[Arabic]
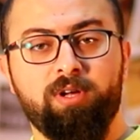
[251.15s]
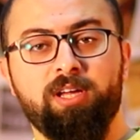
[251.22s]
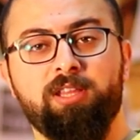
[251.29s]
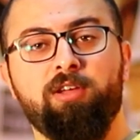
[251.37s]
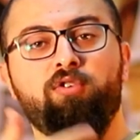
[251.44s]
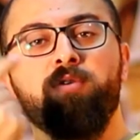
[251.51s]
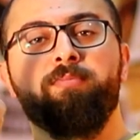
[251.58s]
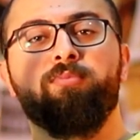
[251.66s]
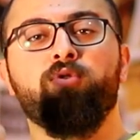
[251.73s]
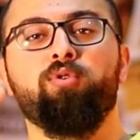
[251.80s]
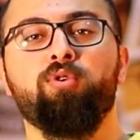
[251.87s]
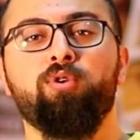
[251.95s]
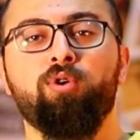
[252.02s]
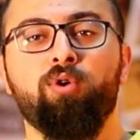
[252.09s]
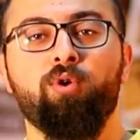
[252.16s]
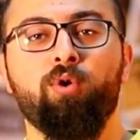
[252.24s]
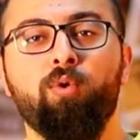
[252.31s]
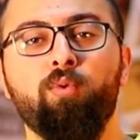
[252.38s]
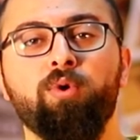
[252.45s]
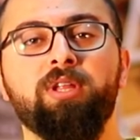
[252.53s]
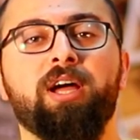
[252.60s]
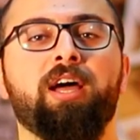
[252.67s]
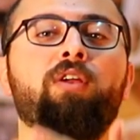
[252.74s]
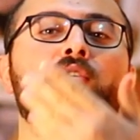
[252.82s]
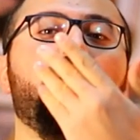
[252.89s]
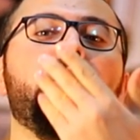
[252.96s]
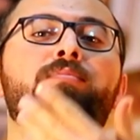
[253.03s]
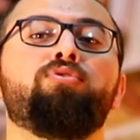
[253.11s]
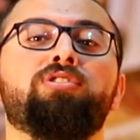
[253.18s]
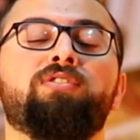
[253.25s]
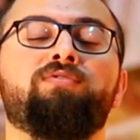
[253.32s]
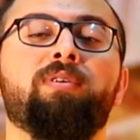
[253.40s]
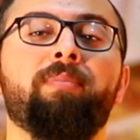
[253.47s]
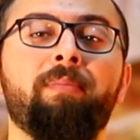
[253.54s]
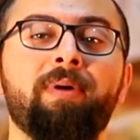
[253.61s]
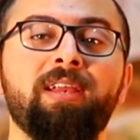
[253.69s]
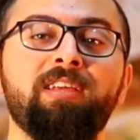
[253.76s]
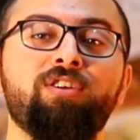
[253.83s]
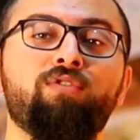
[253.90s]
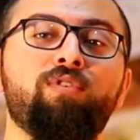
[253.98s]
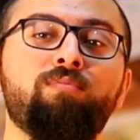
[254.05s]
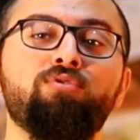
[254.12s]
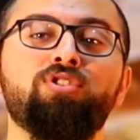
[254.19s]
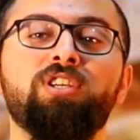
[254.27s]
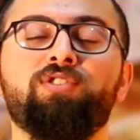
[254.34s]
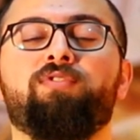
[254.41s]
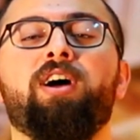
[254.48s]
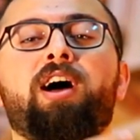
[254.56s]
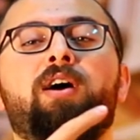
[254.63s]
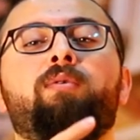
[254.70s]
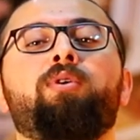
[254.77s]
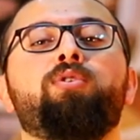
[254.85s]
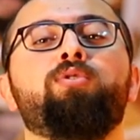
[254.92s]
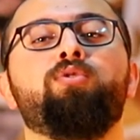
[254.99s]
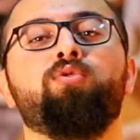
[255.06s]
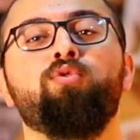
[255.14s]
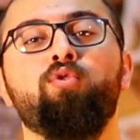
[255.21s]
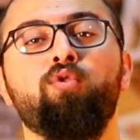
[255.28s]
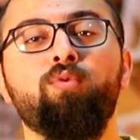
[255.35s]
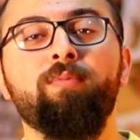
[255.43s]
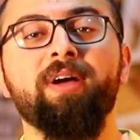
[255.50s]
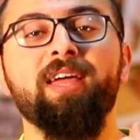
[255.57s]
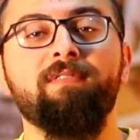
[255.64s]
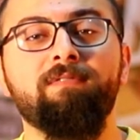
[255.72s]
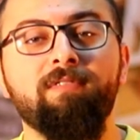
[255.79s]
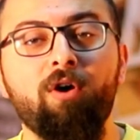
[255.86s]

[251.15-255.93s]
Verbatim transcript: قتلوا ابنه وهو دخلوه على المستشفى بعملية وفي المستشفى حاولوا يقتلوه ما كان